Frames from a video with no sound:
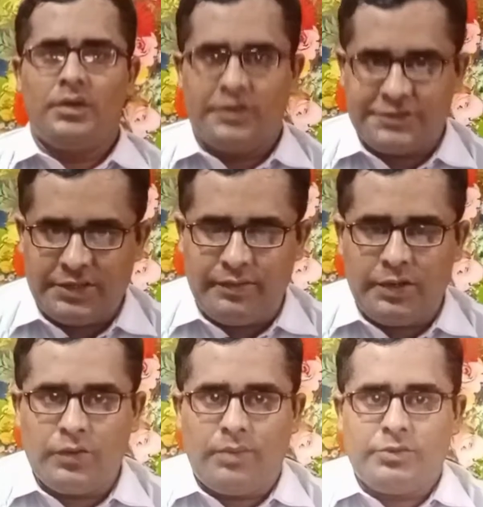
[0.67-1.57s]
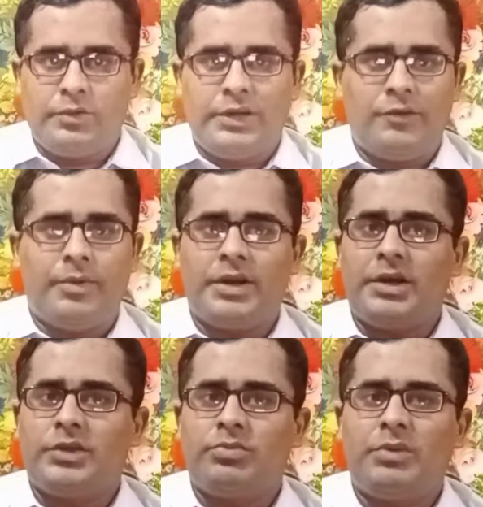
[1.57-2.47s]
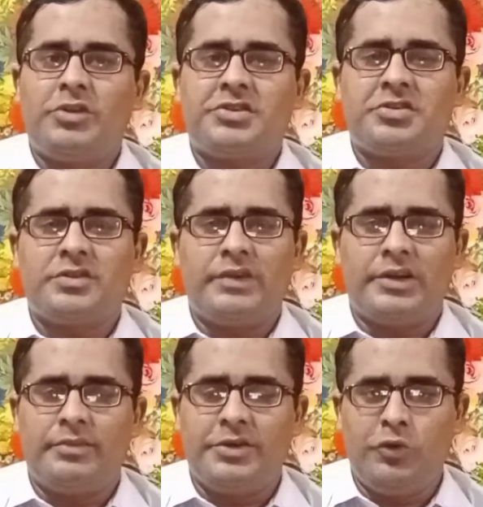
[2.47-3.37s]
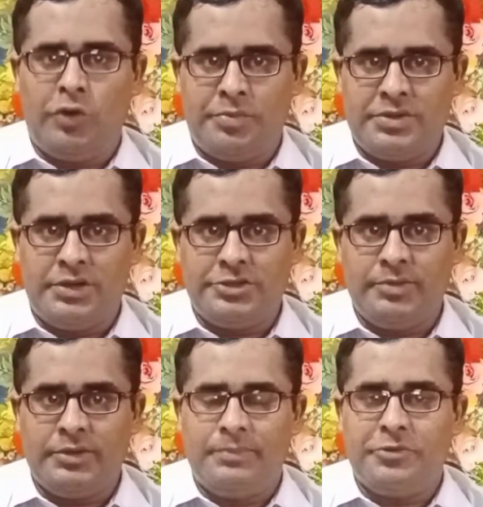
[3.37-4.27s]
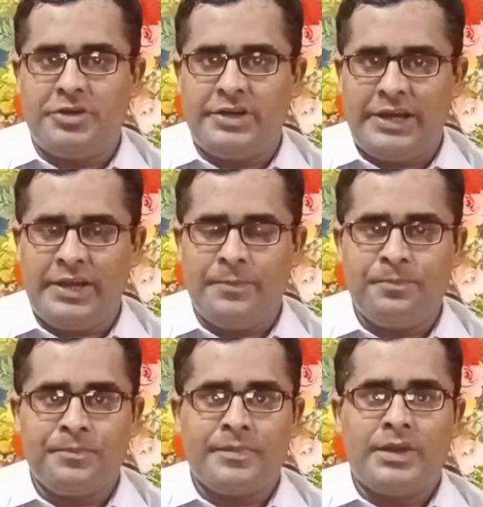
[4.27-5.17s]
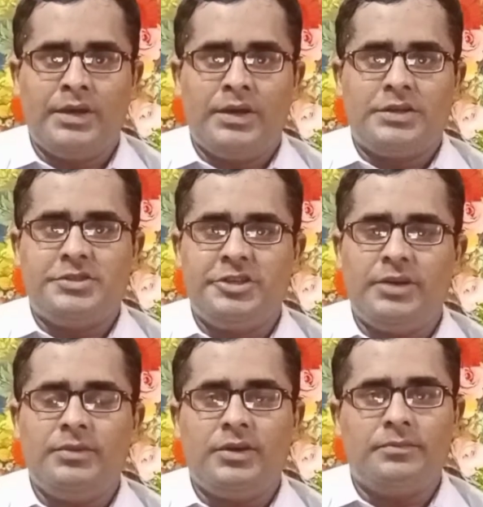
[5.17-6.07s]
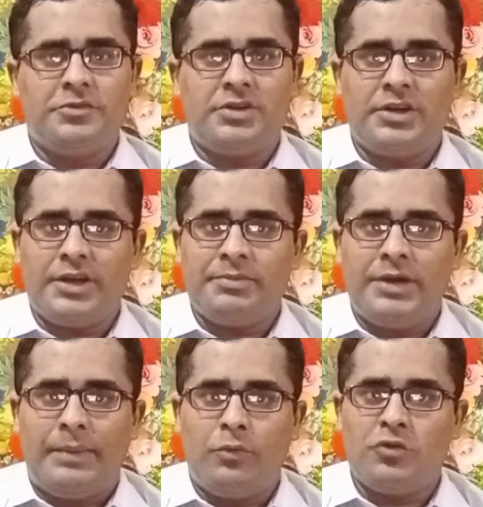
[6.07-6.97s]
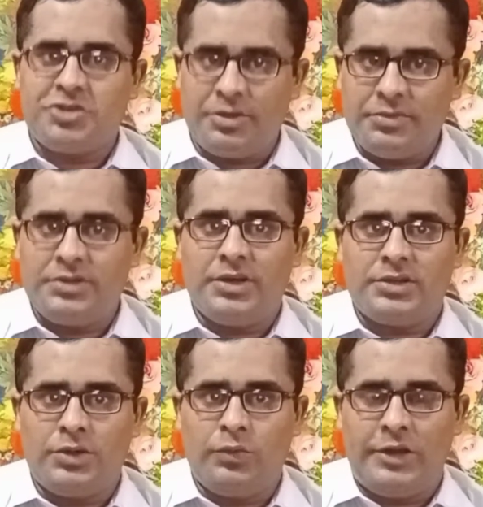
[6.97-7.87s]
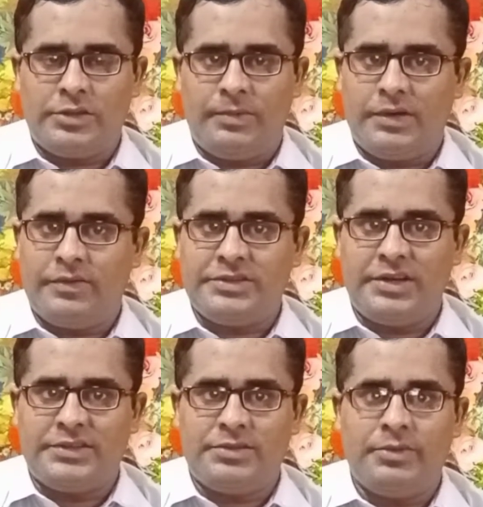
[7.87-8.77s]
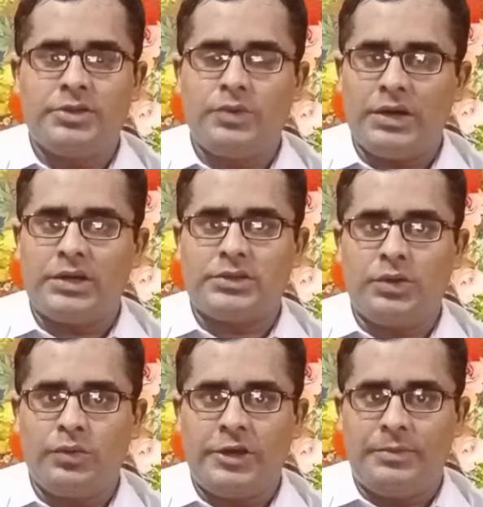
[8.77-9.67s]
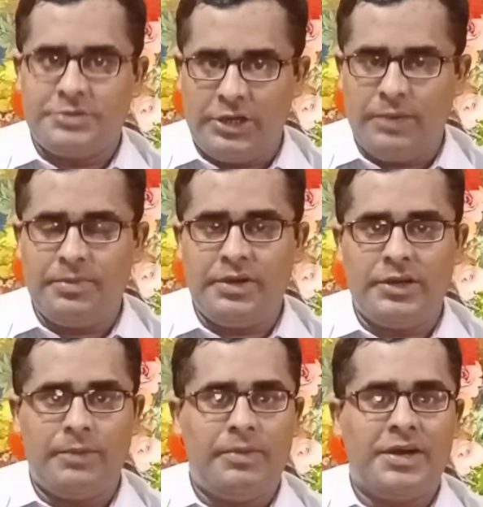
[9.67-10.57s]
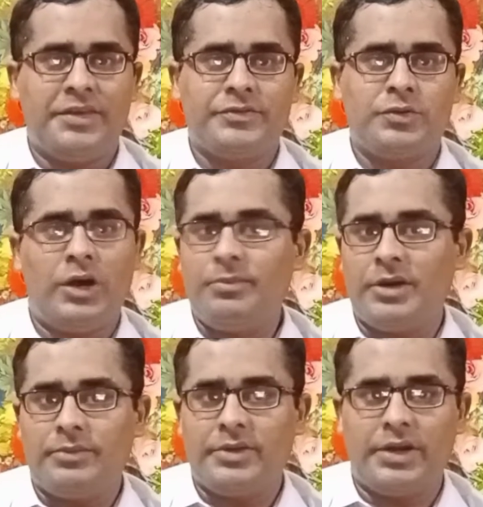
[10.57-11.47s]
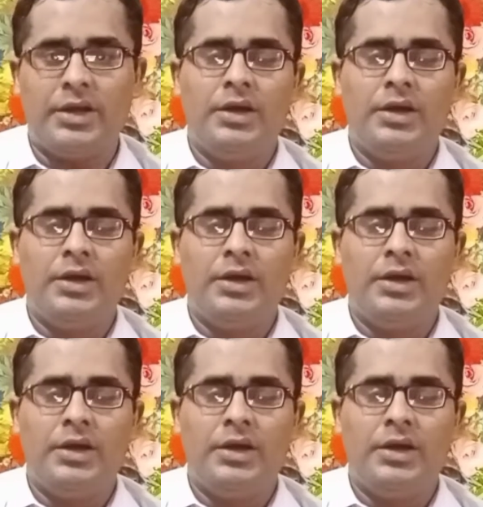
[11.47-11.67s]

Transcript: असलम वरहमल वरक मदरशद वेलकम यूट्यूब चैनल जी एम कंप्यूटर टेक जी एम कंप्यूटर टेक में आपको खुश आमदीद कहता हूँ अल्लाह तबारक वाली से मैं दुआ करता हूँ कि आप जहाँ भी रहें अल्लाह पाक जो अमान में